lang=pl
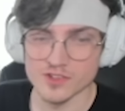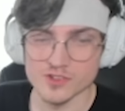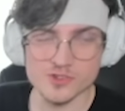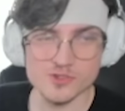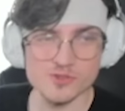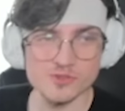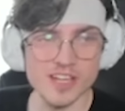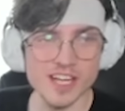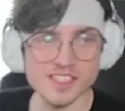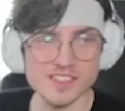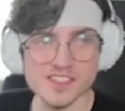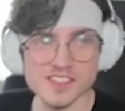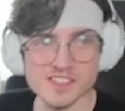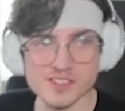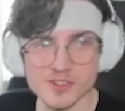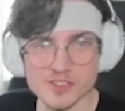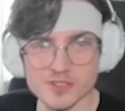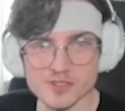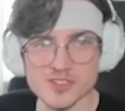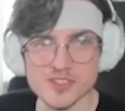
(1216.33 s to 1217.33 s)
Czuję jak ze niej
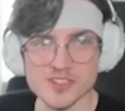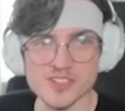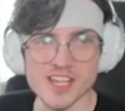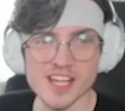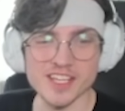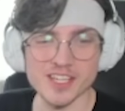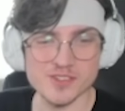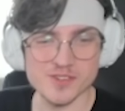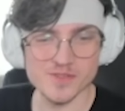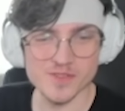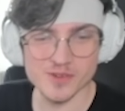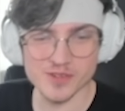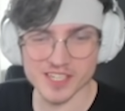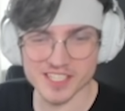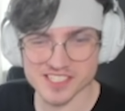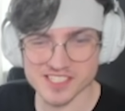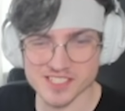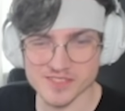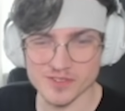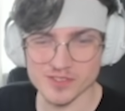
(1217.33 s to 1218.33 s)
schodzi to ciśnienie, człowieku, jak
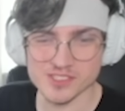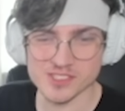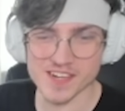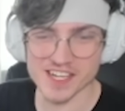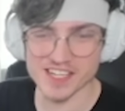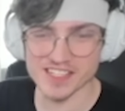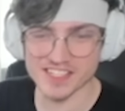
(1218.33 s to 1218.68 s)
jestem wyluzowany